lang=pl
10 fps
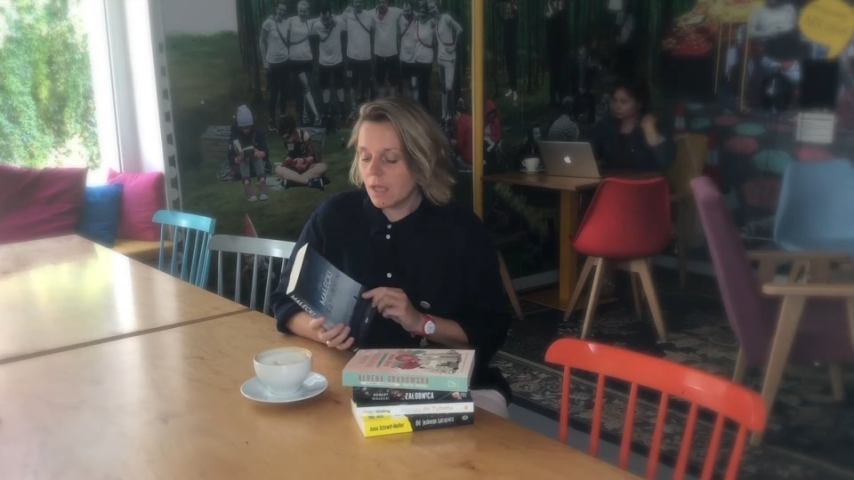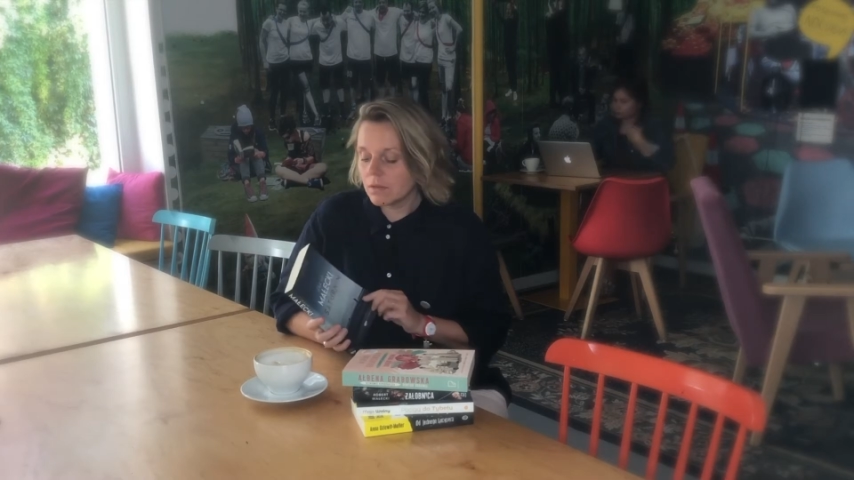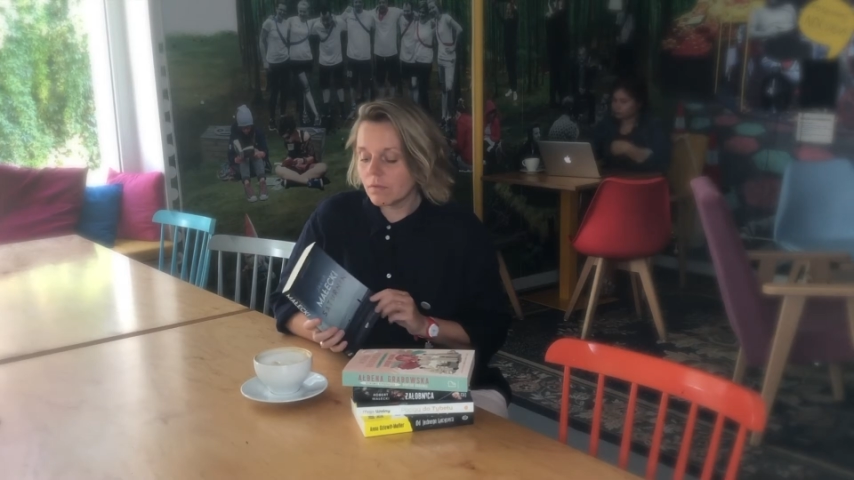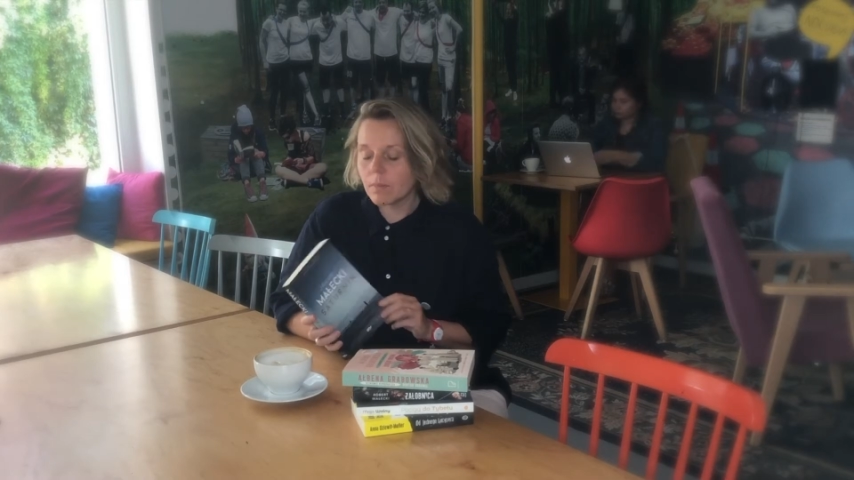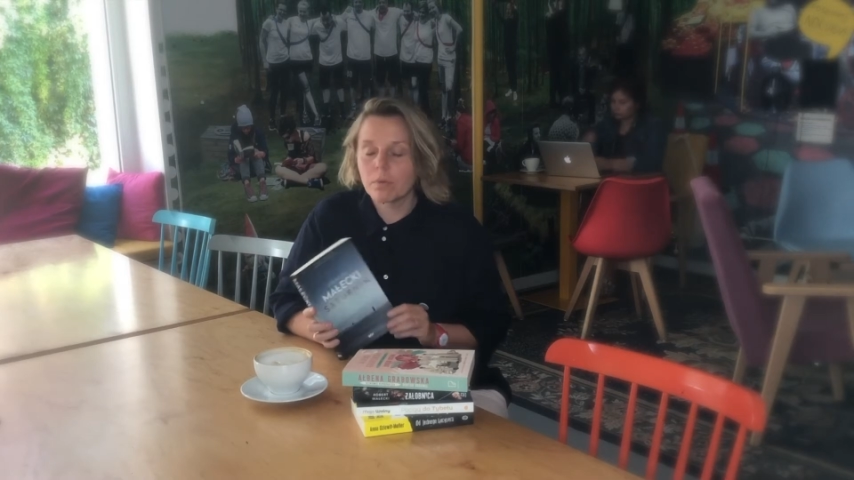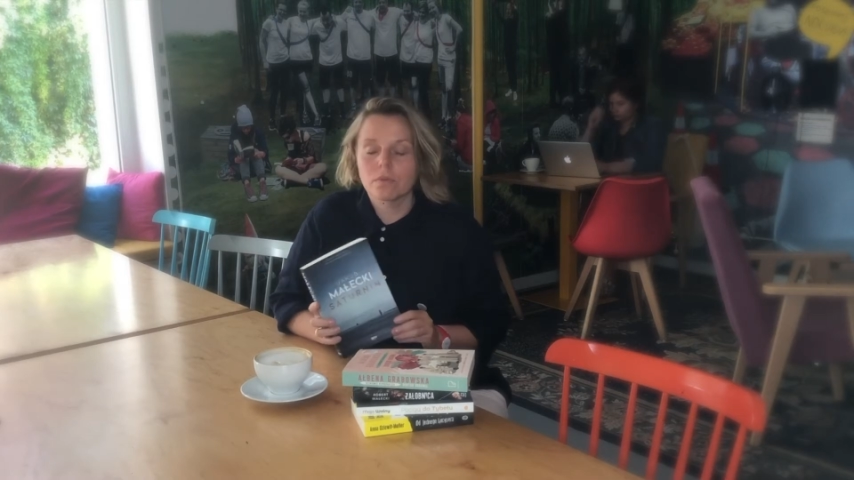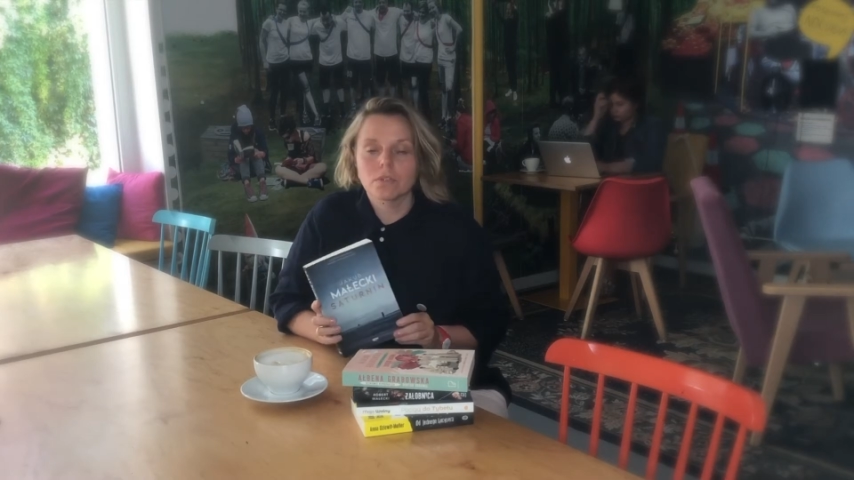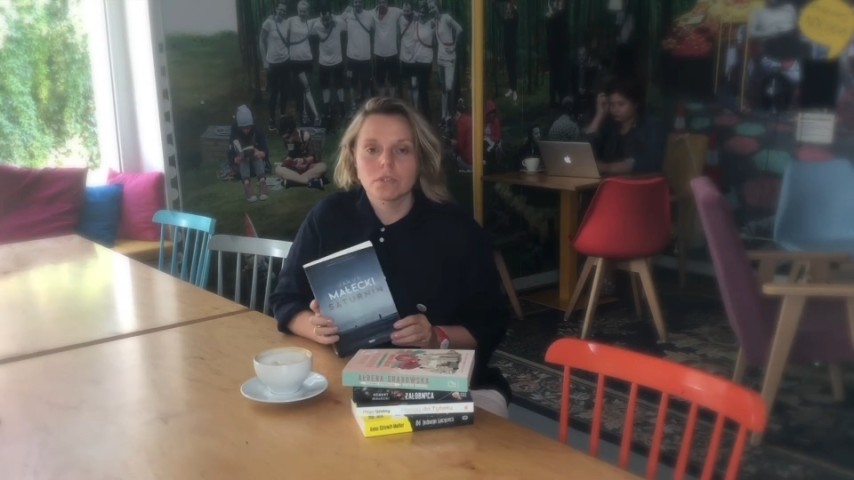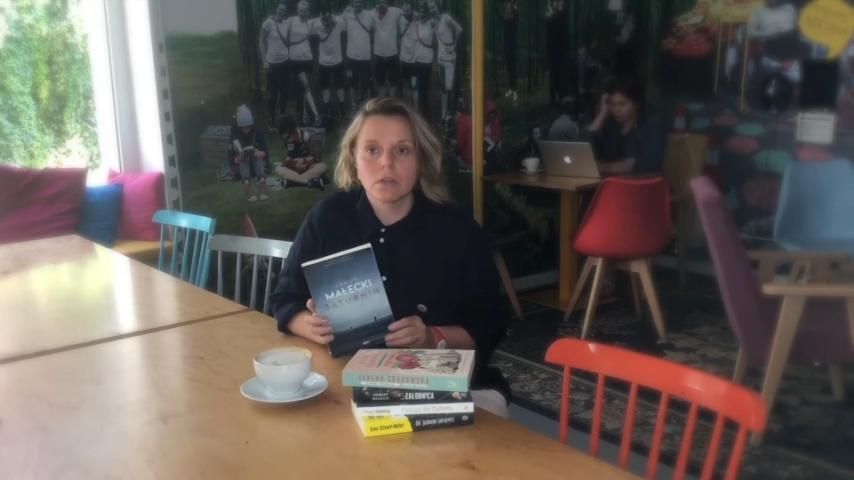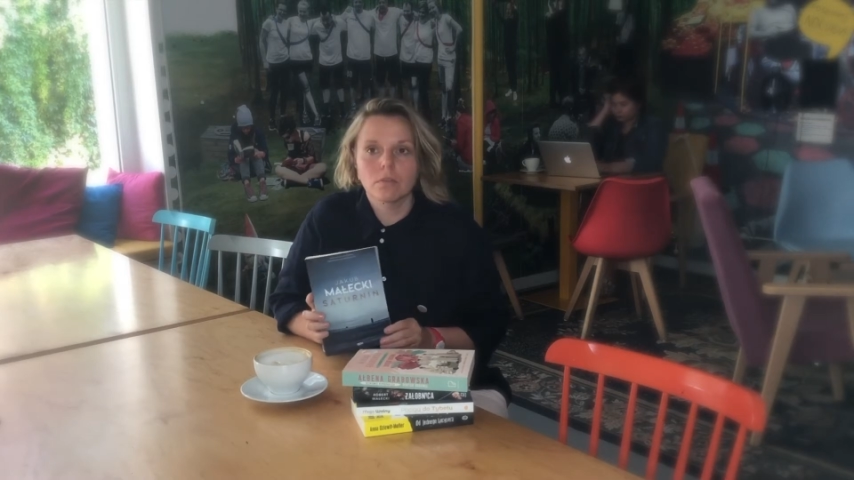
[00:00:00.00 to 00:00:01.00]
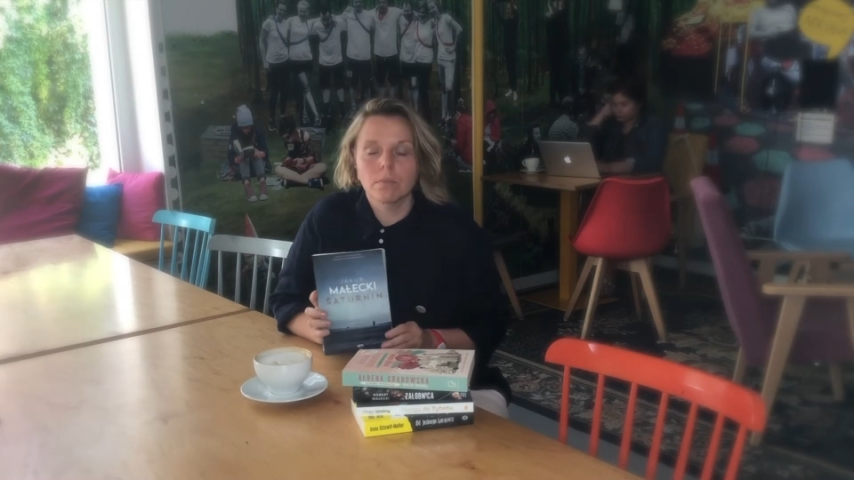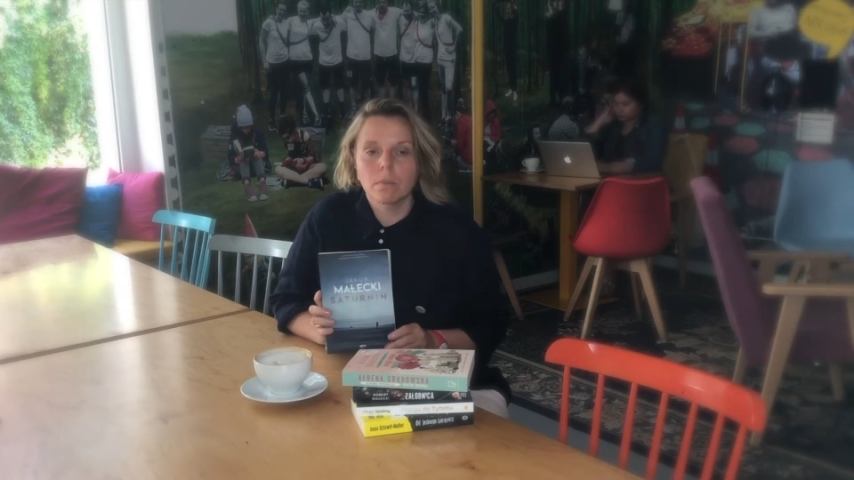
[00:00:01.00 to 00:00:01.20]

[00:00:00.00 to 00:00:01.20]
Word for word: Nowa powieść Jakuba